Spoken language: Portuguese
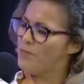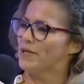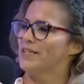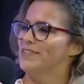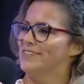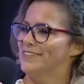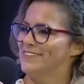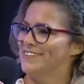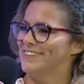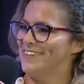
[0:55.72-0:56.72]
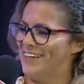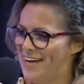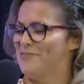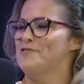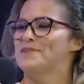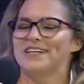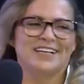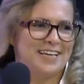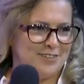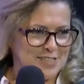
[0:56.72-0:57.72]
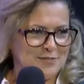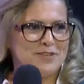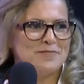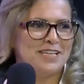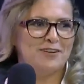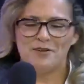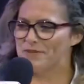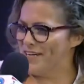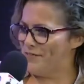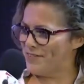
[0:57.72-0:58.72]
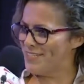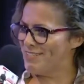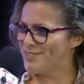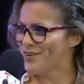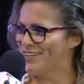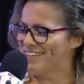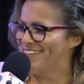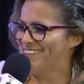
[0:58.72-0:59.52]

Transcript: Branca. Água Branca. É Água Branca. É nossa família Água Branca fazendo história aí.